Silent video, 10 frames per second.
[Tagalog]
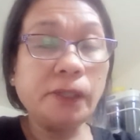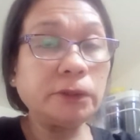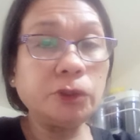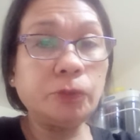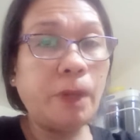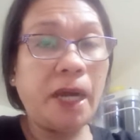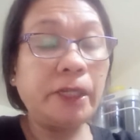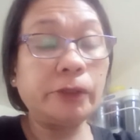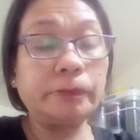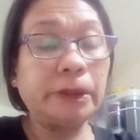Gumaan
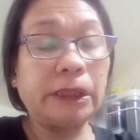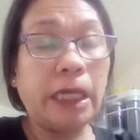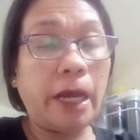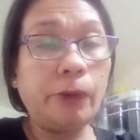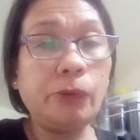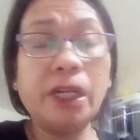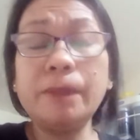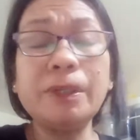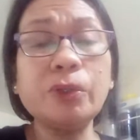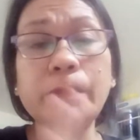ako bigla. Wala
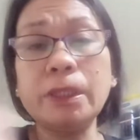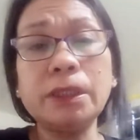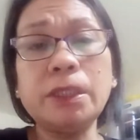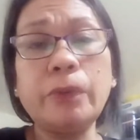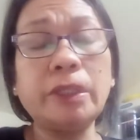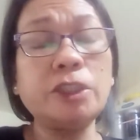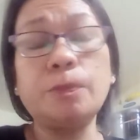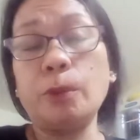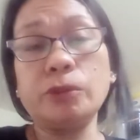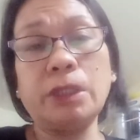naman ako ibang ginawa.
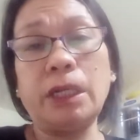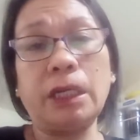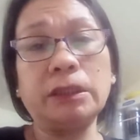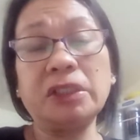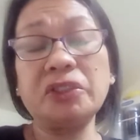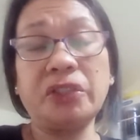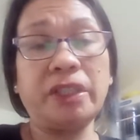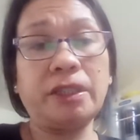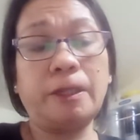Disposal lang. That's it.